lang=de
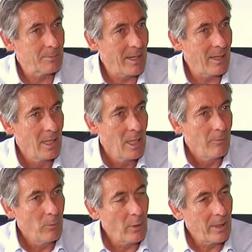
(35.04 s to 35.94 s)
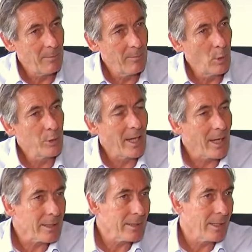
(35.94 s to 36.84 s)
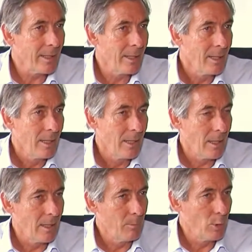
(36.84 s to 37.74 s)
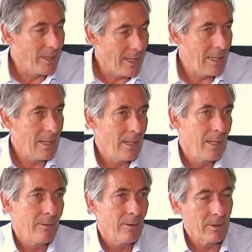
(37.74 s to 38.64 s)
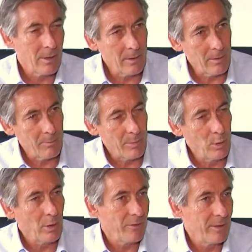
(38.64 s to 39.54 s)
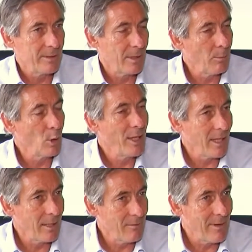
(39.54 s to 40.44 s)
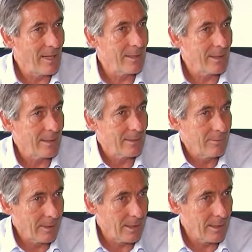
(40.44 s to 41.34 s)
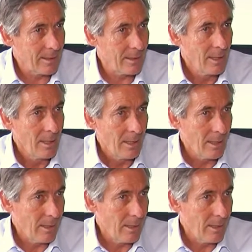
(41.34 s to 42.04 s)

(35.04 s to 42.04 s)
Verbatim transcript: mehr, wo eben moderne äh, Modelle der Bedürfnisse der modernen Welt jetzt wirklich äh,